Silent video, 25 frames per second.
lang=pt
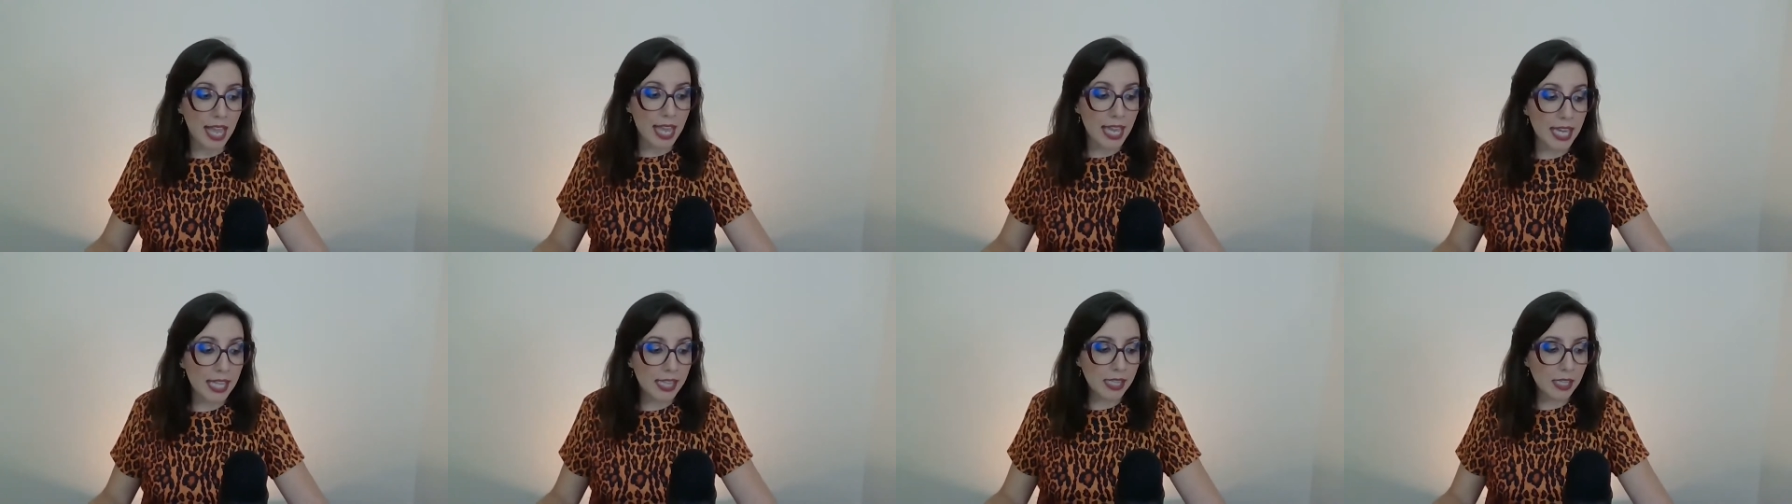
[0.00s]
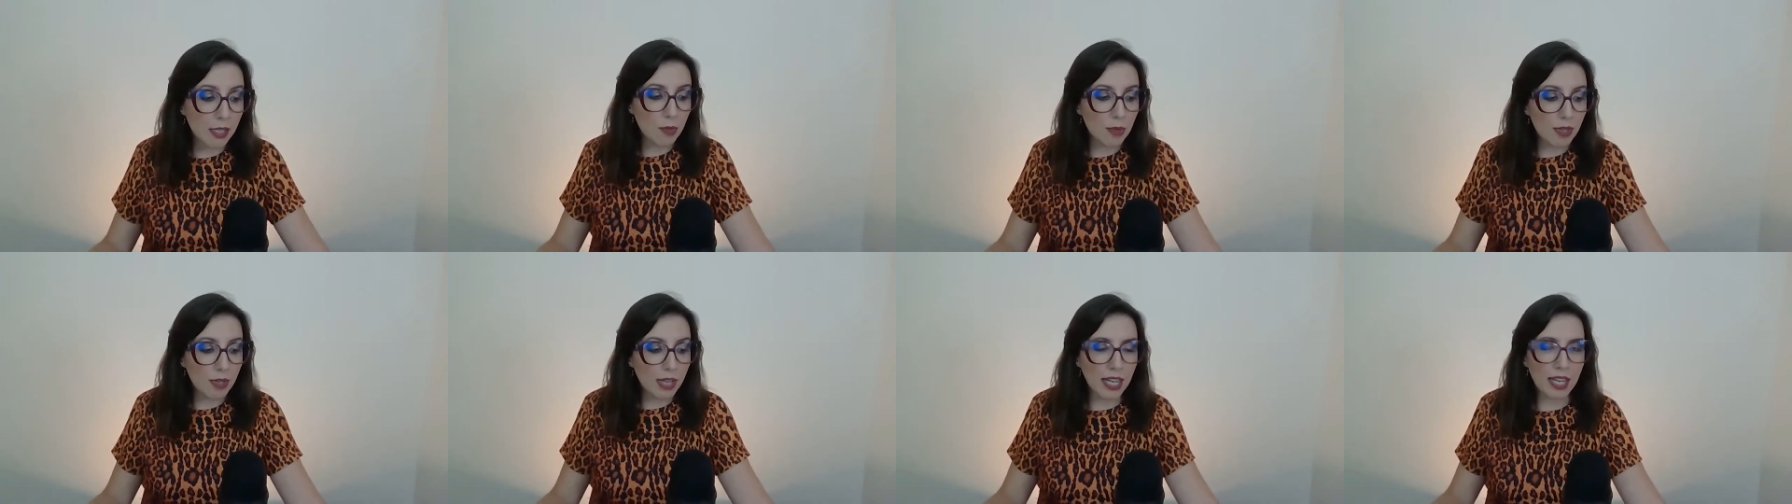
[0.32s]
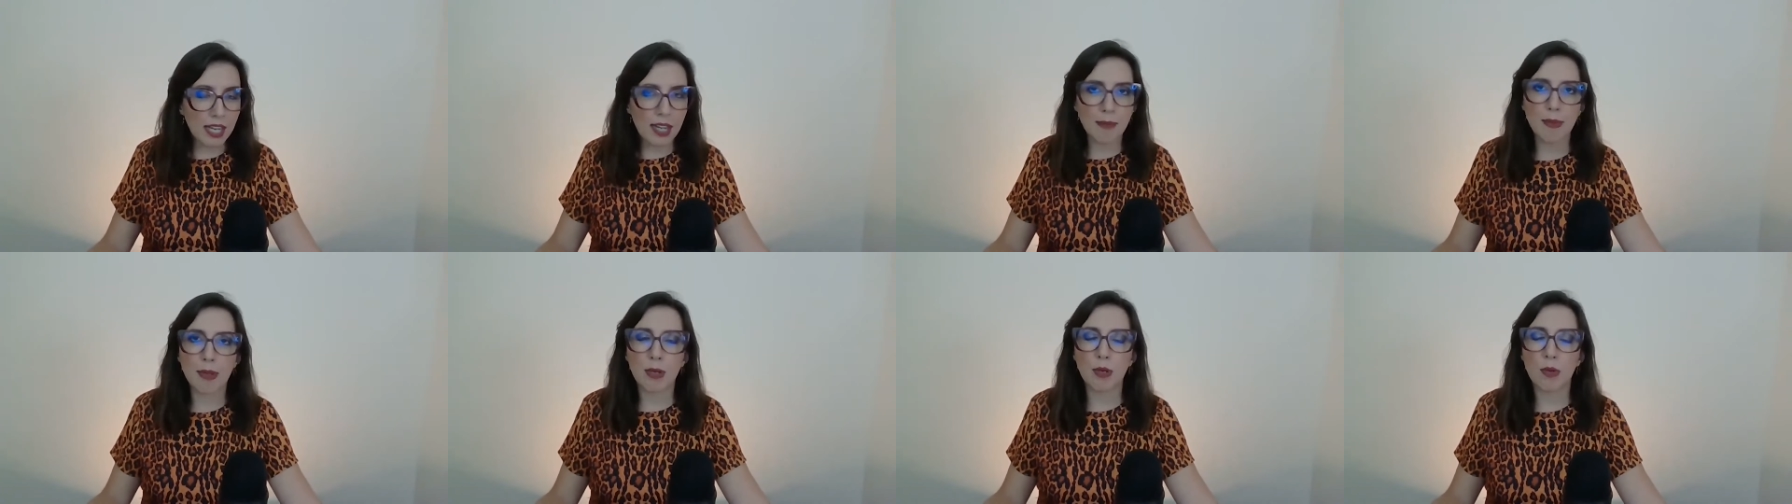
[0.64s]
Então, o que
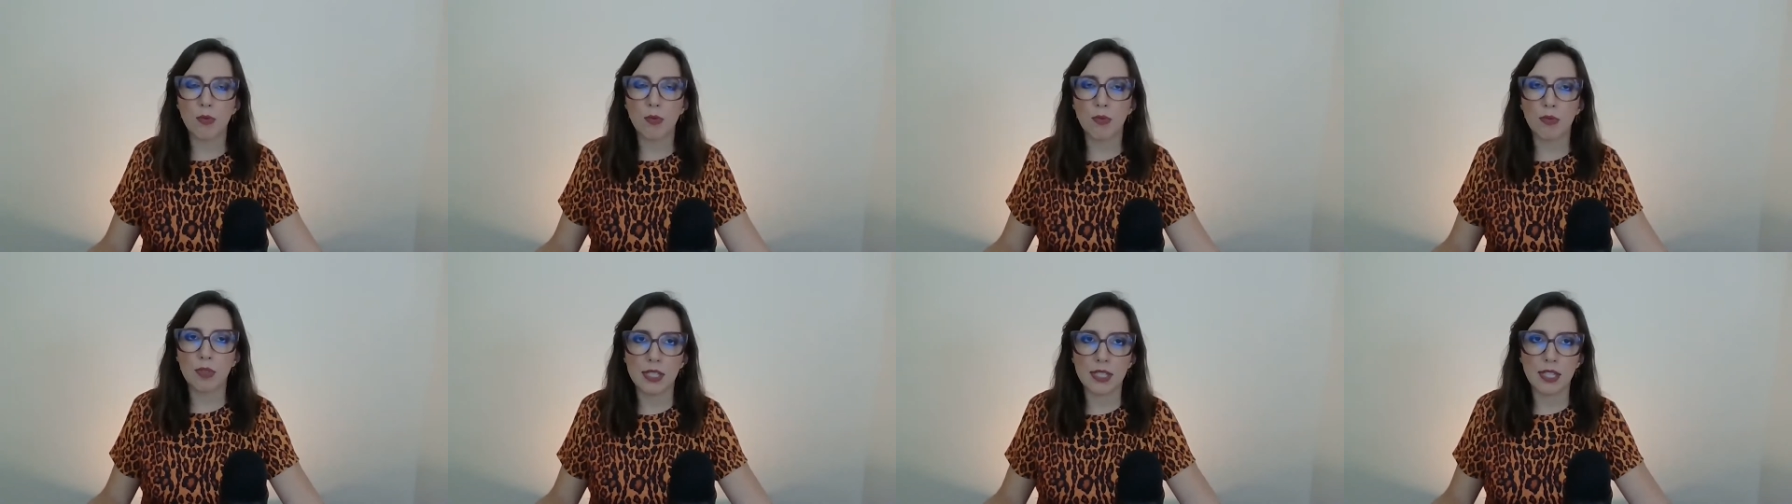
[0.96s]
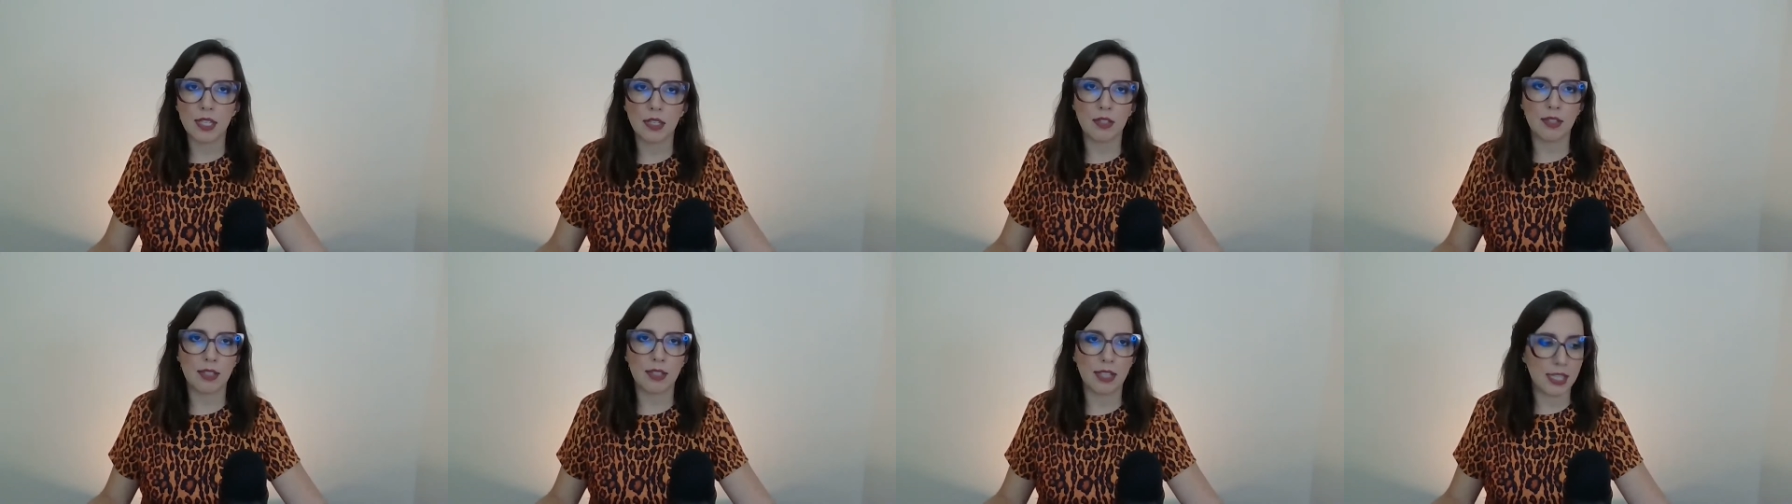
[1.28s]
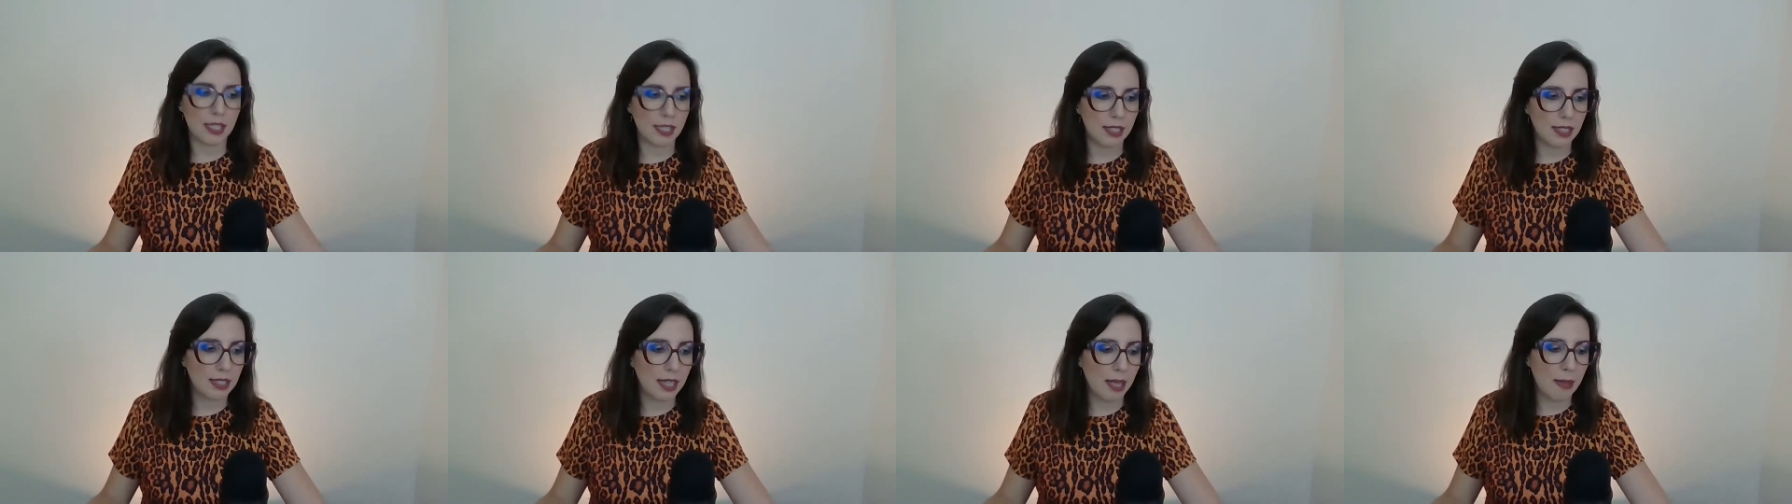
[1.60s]
acaba acontecendo
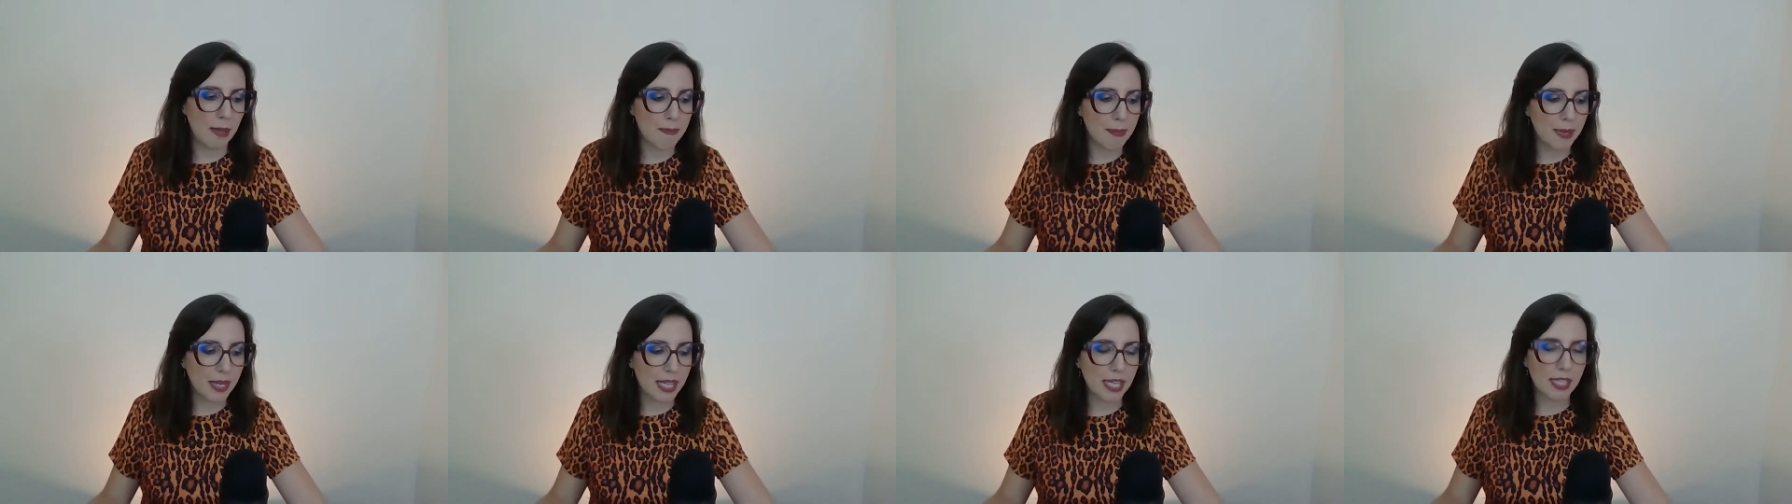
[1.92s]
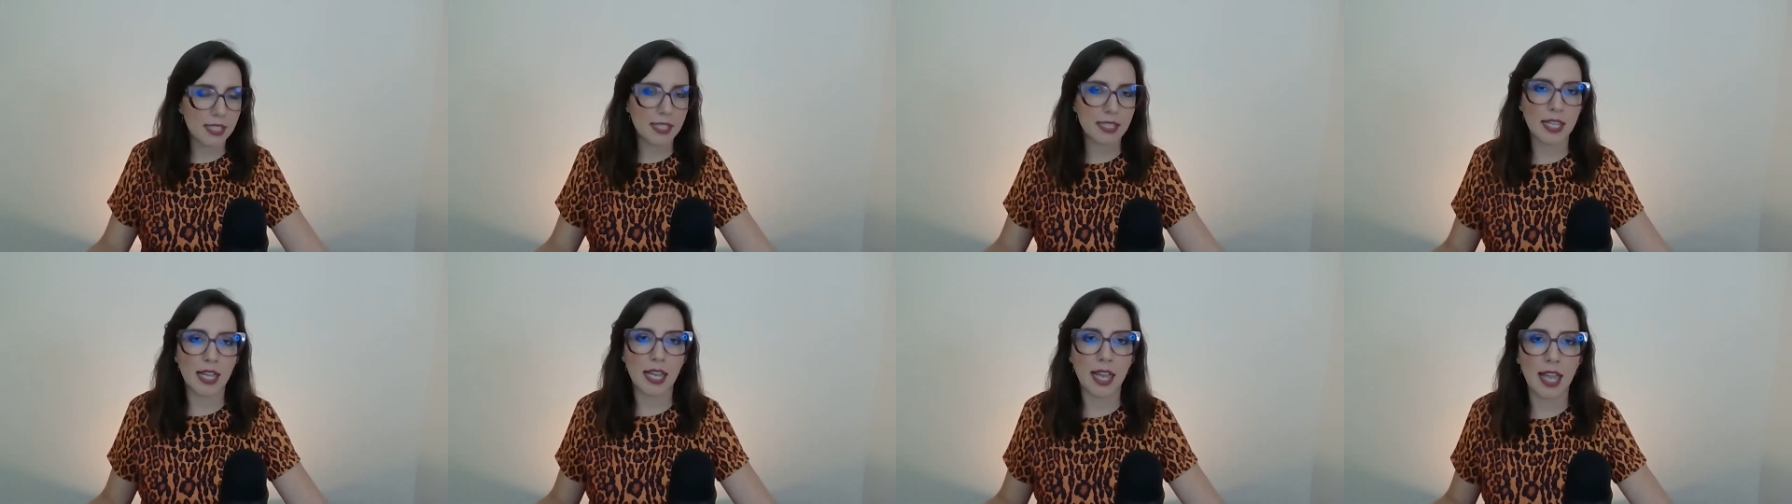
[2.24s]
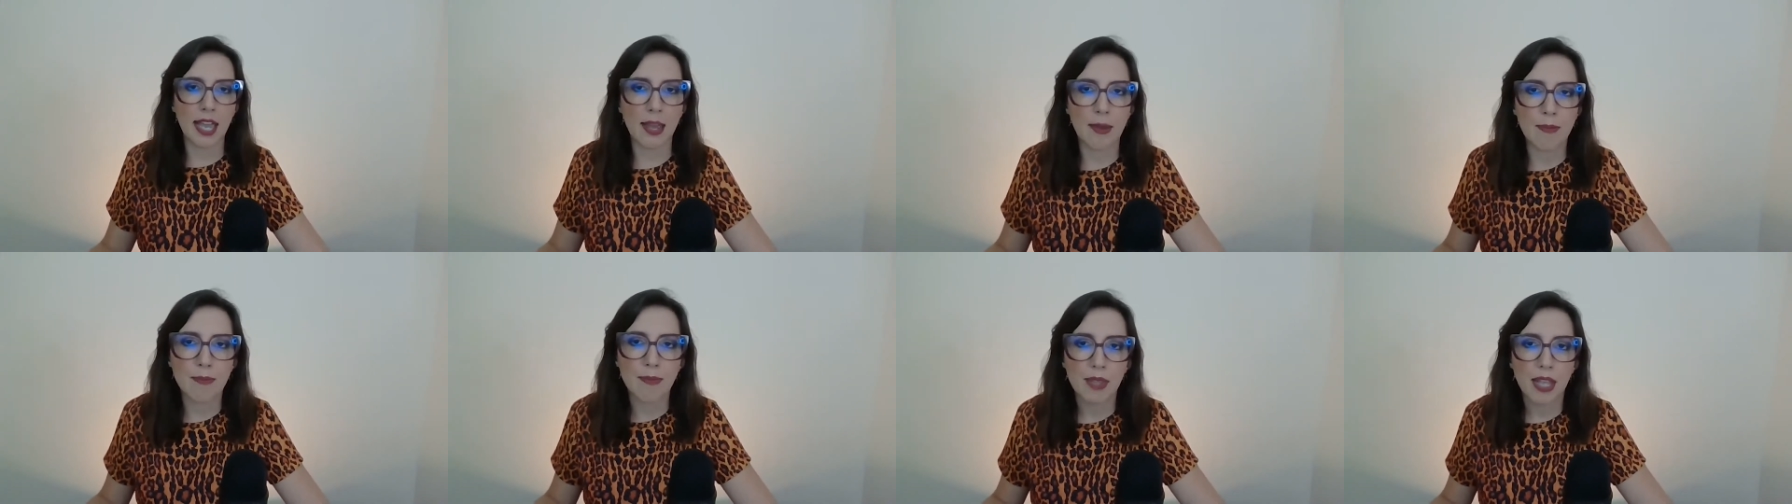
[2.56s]
na, na empresa
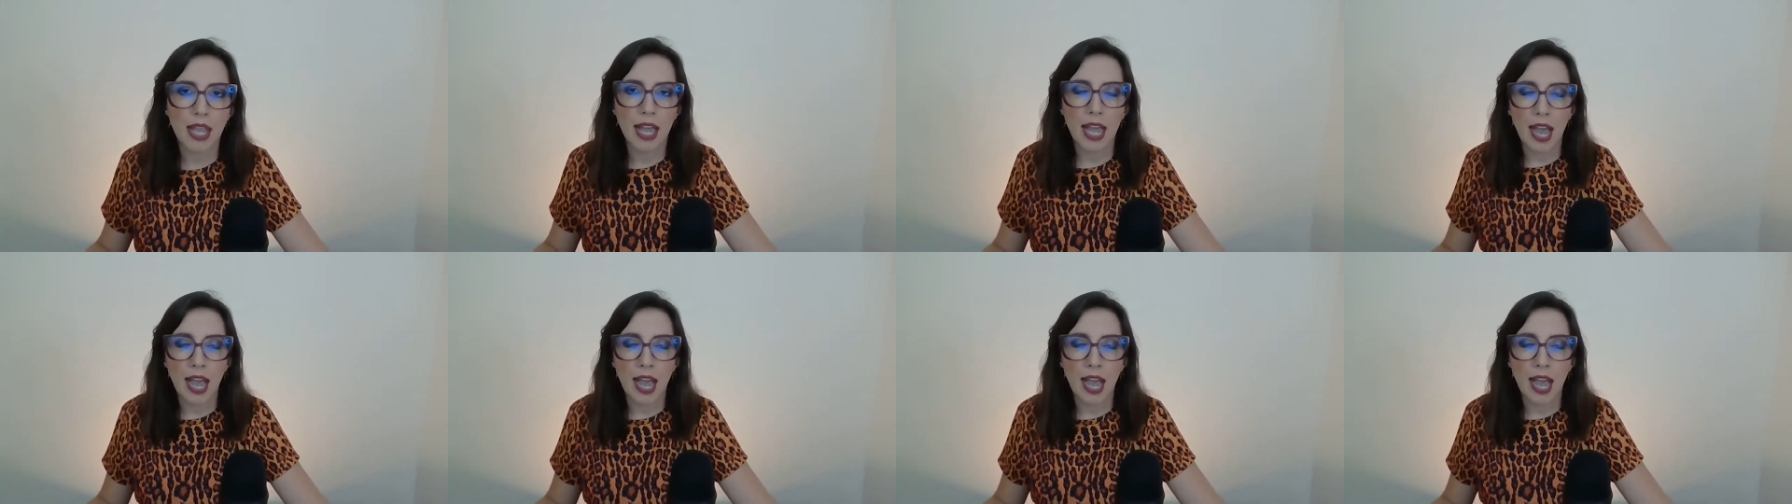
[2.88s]
é